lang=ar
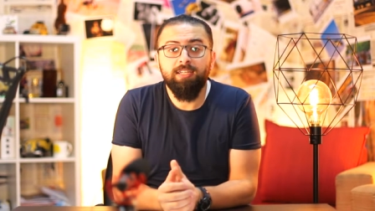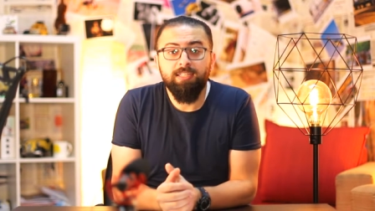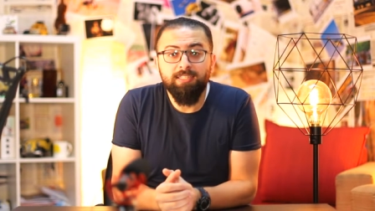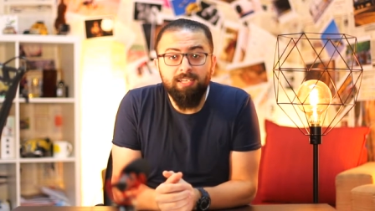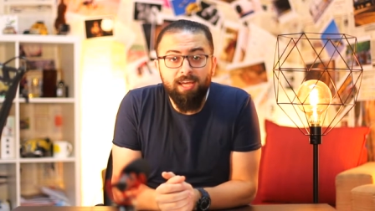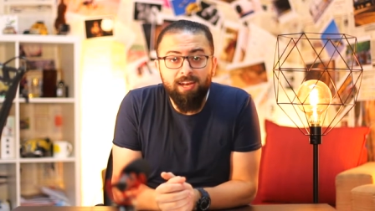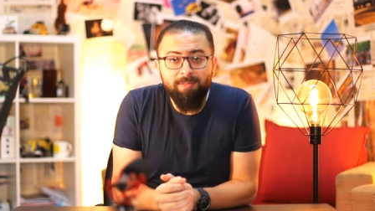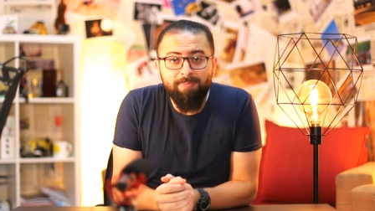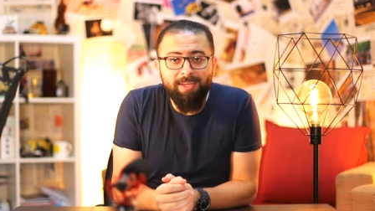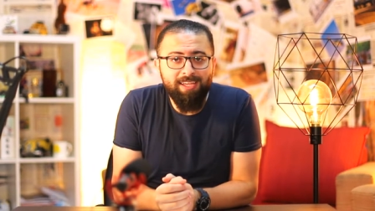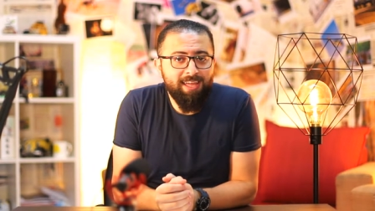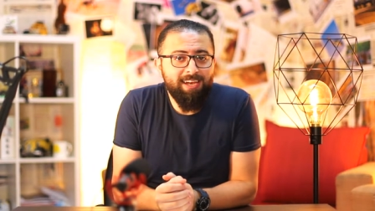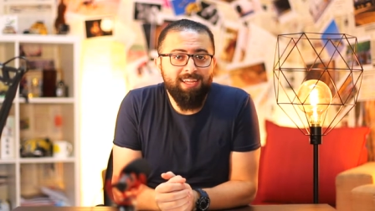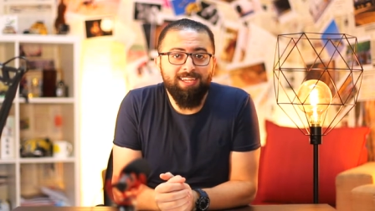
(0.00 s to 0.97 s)
صارت
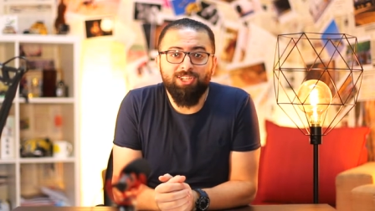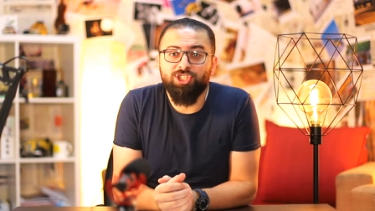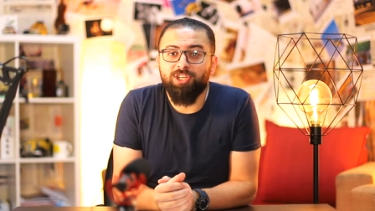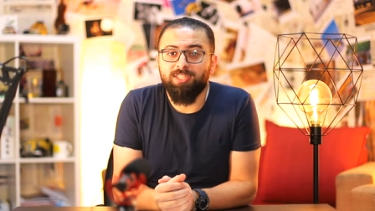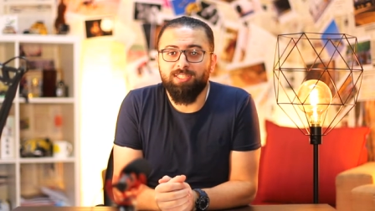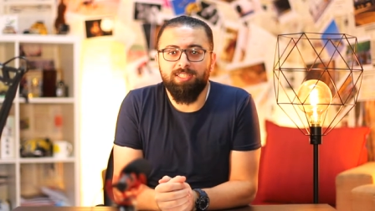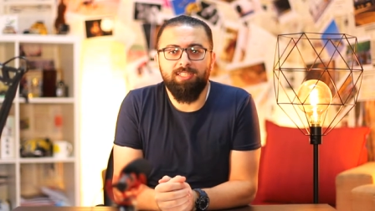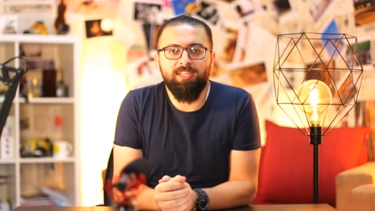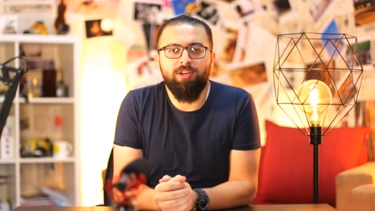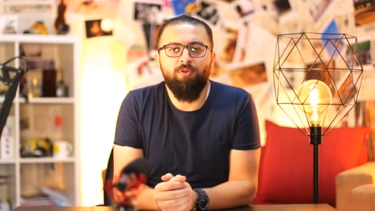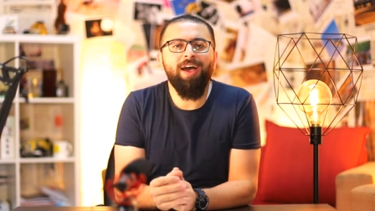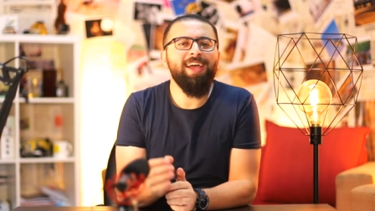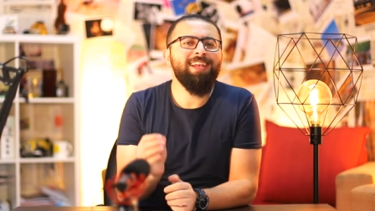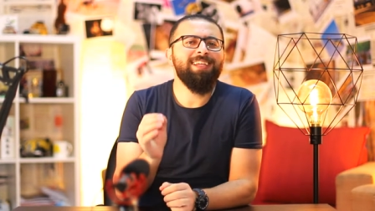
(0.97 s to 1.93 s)
معي انا شخصيا
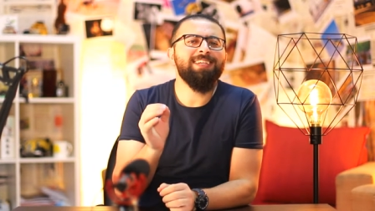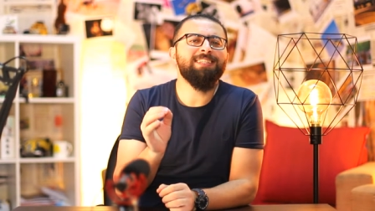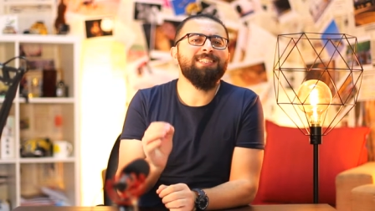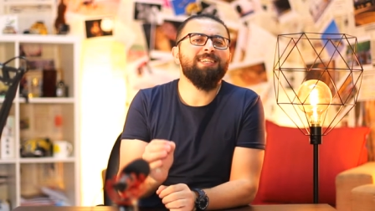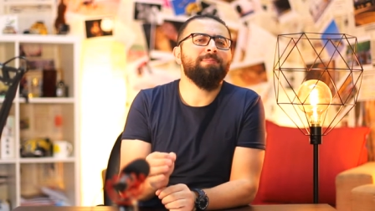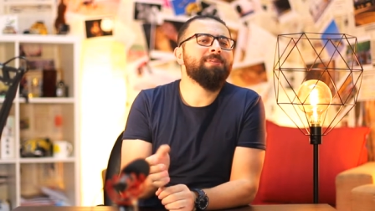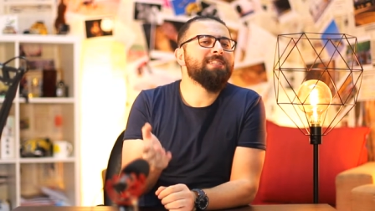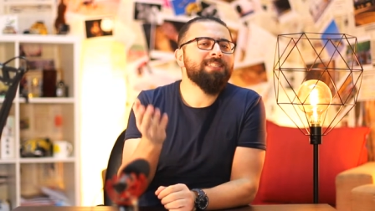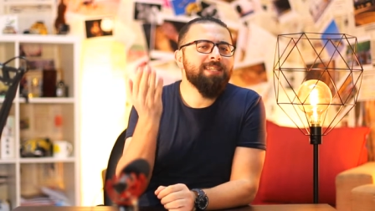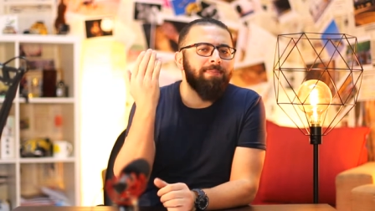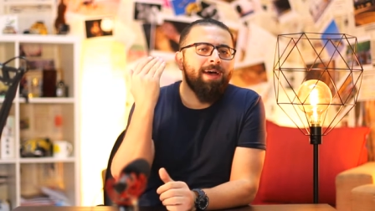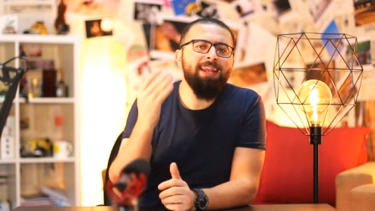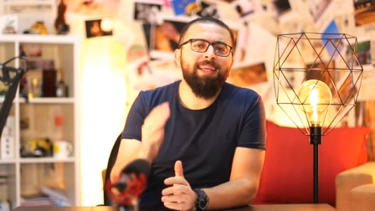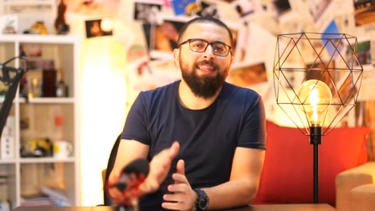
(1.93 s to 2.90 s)
وهاي القصة من
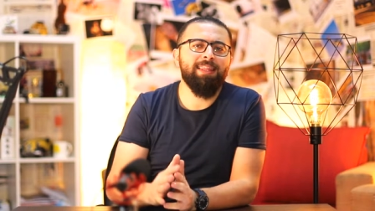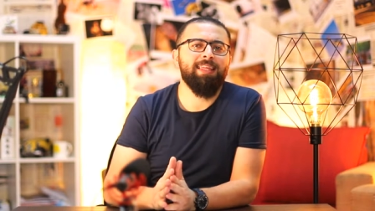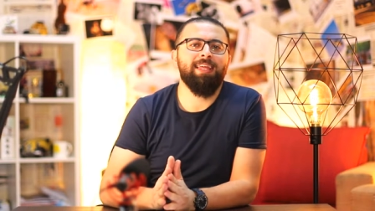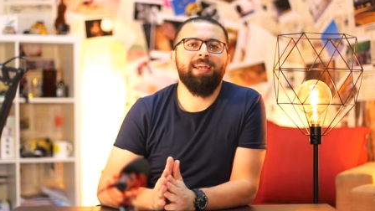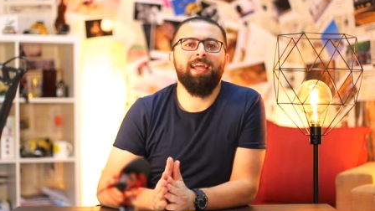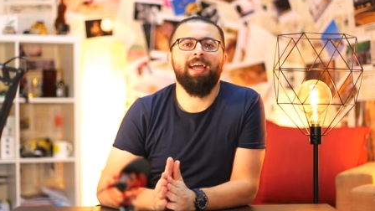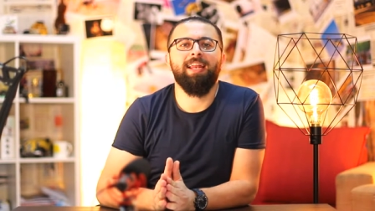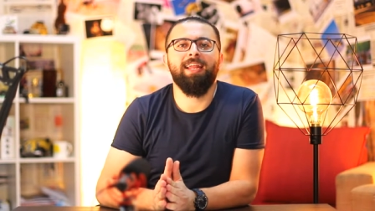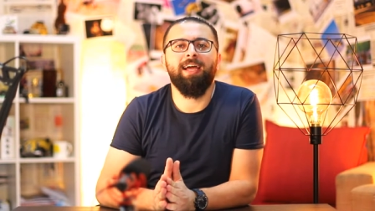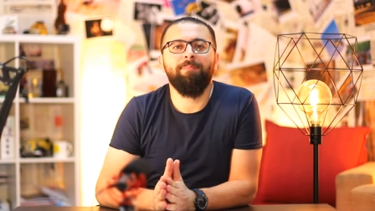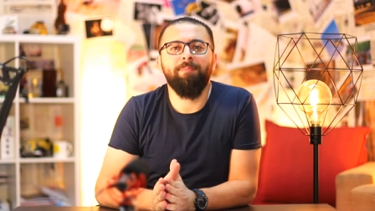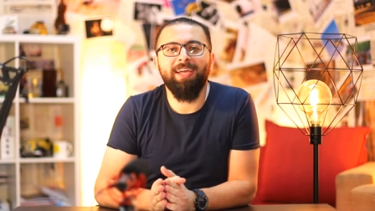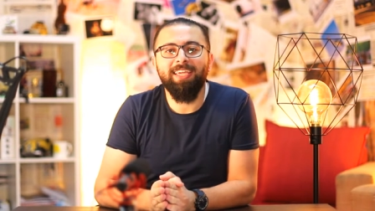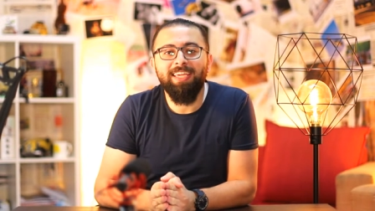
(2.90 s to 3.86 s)
زمان كثير يعني
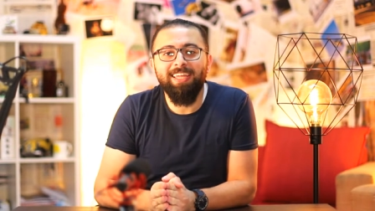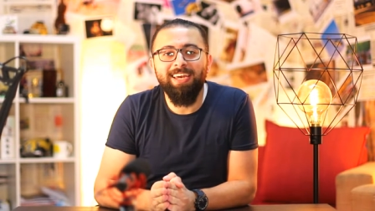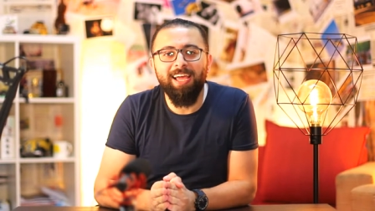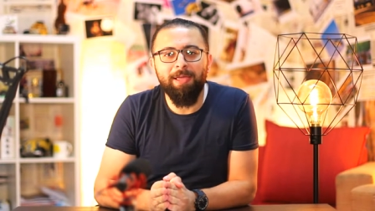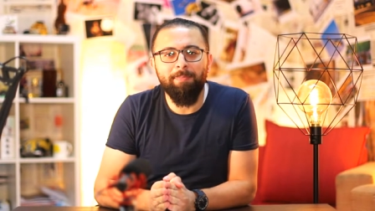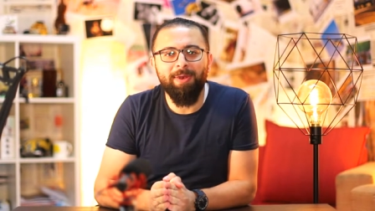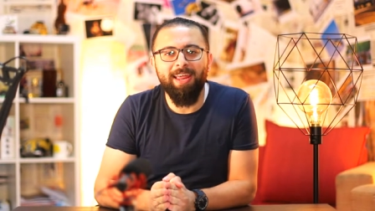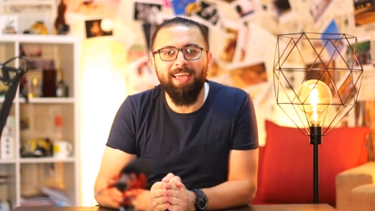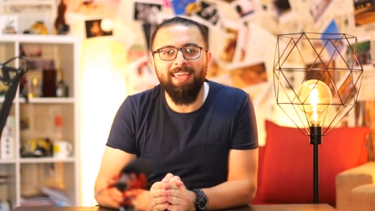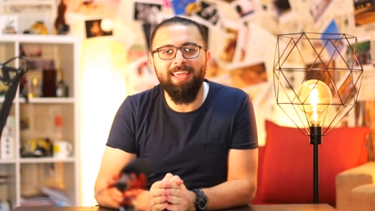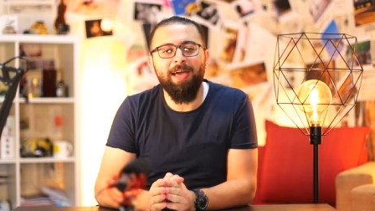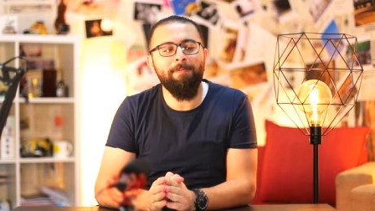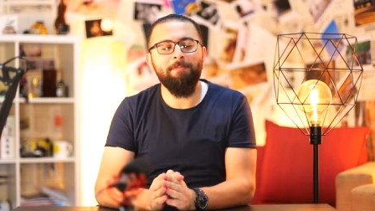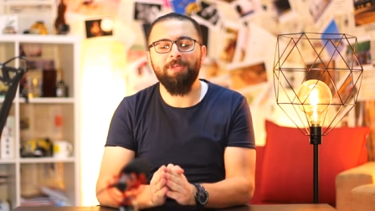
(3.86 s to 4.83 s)
عم بحكي لك من
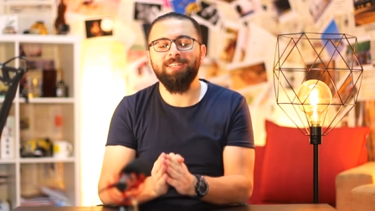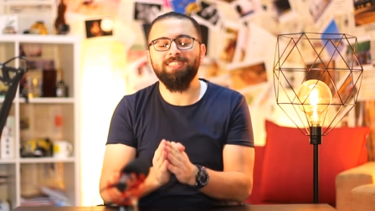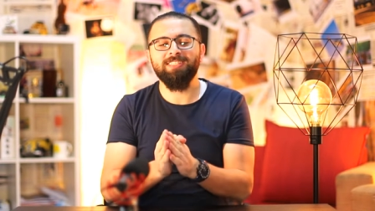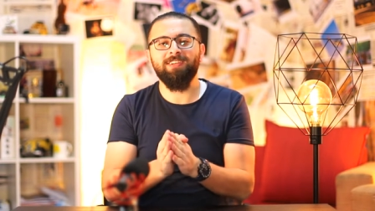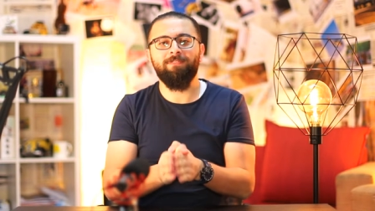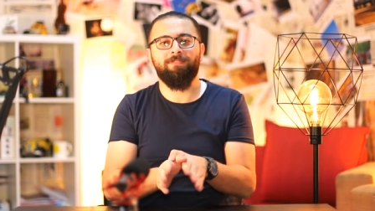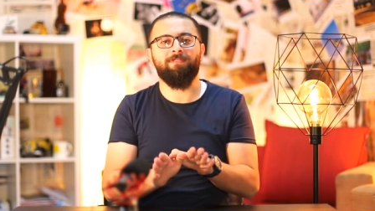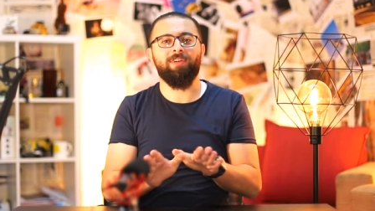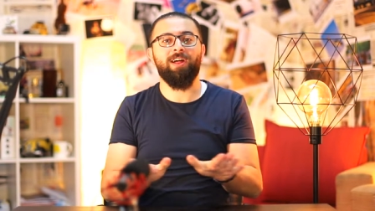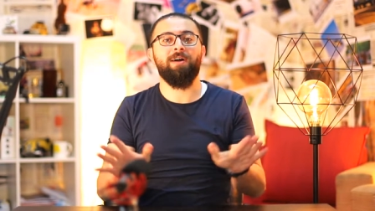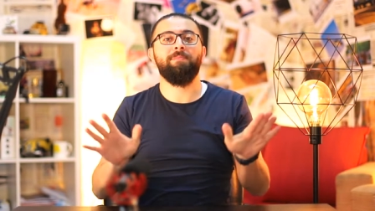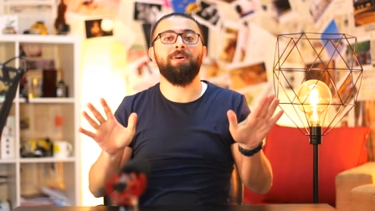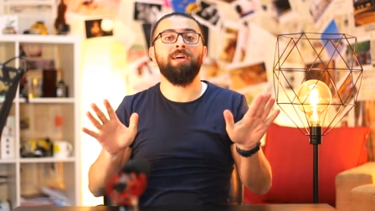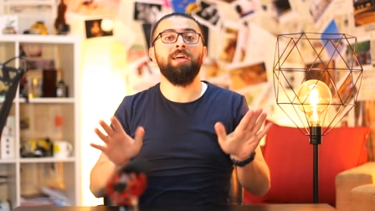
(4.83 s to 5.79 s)
ايام يمكن صف
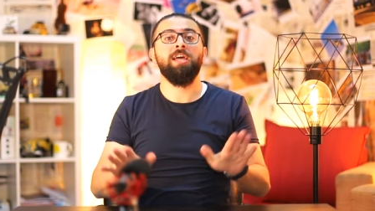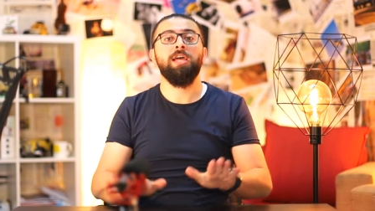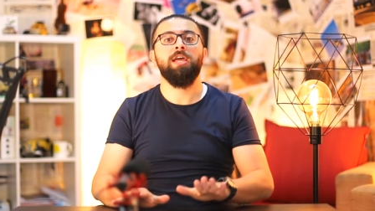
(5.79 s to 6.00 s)
رابع